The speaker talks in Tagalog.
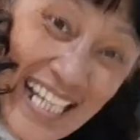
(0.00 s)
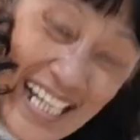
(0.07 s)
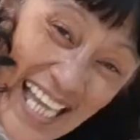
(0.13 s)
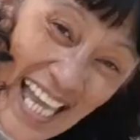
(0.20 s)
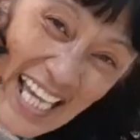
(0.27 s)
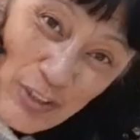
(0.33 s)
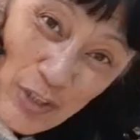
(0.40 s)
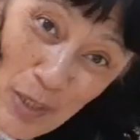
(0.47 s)

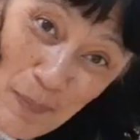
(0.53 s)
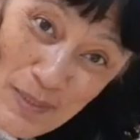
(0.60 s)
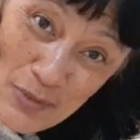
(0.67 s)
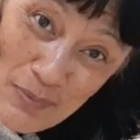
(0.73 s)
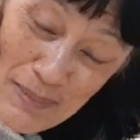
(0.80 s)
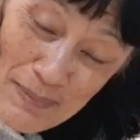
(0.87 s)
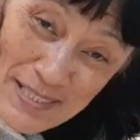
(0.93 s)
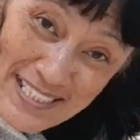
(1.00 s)
Eh, ito na naman
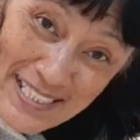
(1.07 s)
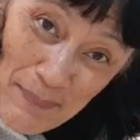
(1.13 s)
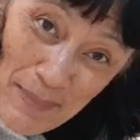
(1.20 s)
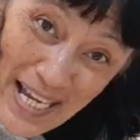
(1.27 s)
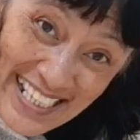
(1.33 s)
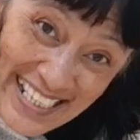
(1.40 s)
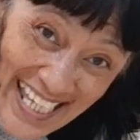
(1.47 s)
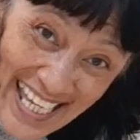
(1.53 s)
si Mami
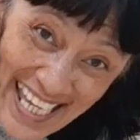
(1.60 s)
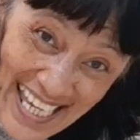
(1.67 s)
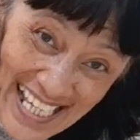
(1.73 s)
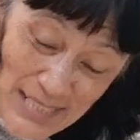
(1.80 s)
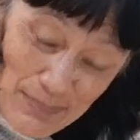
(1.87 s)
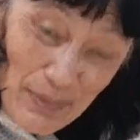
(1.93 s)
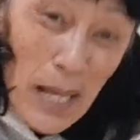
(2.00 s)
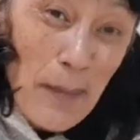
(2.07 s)

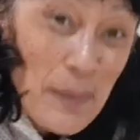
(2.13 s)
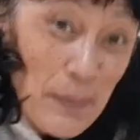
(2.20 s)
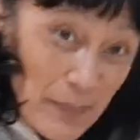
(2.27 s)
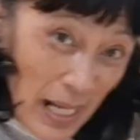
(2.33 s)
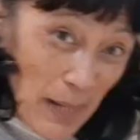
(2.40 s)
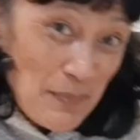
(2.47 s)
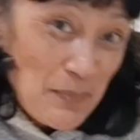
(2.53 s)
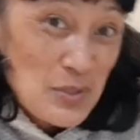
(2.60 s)
Scamates. Maraming
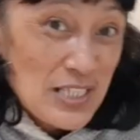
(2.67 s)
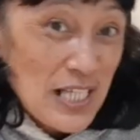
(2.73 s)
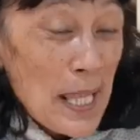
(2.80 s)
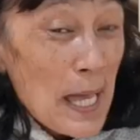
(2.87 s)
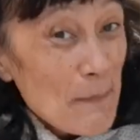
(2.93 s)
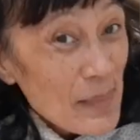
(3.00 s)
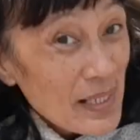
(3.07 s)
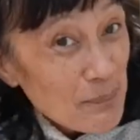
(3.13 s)
maraming po
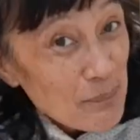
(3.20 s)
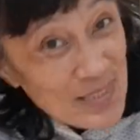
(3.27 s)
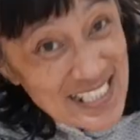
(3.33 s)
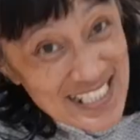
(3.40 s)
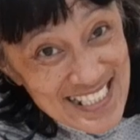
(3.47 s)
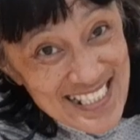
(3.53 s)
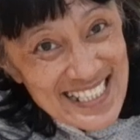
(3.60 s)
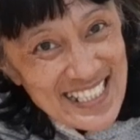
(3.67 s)
salamat.
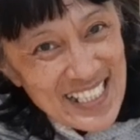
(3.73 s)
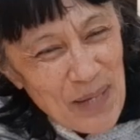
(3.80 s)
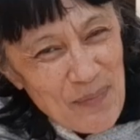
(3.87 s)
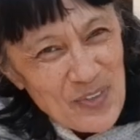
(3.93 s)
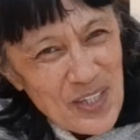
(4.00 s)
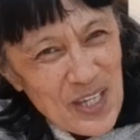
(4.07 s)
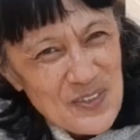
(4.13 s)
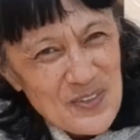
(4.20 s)
Please
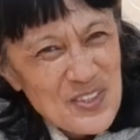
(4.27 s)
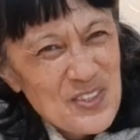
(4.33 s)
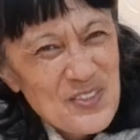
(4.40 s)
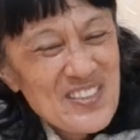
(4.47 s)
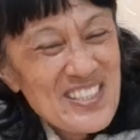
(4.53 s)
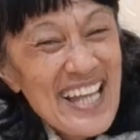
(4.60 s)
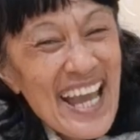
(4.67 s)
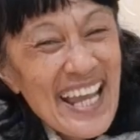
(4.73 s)
subscribe to our
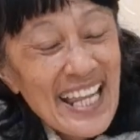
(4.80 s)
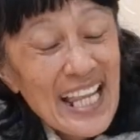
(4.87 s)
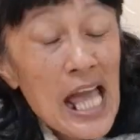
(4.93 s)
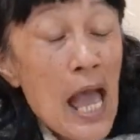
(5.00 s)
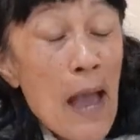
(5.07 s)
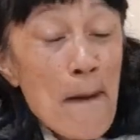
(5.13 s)
YouTube channel.